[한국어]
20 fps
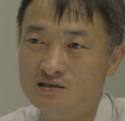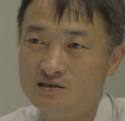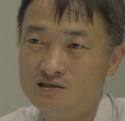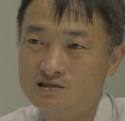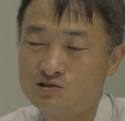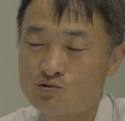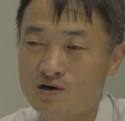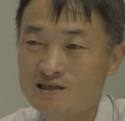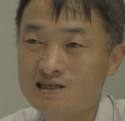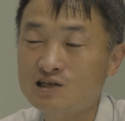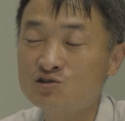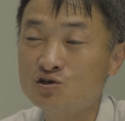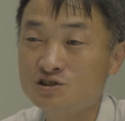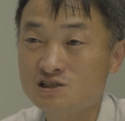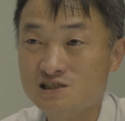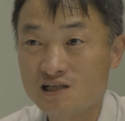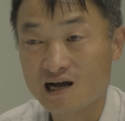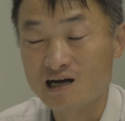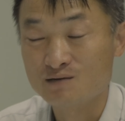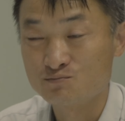그래서 화산
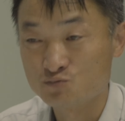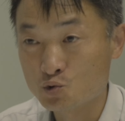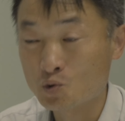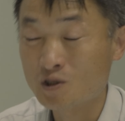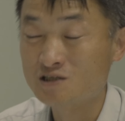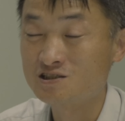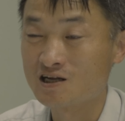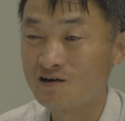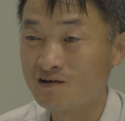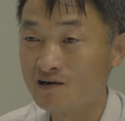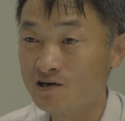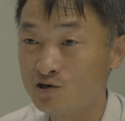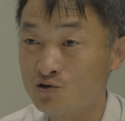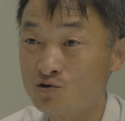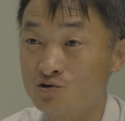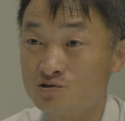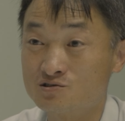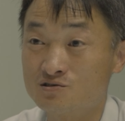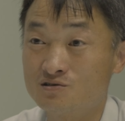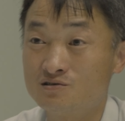터질 때 가끔 쏟아져 나와요.
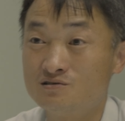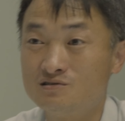거기서.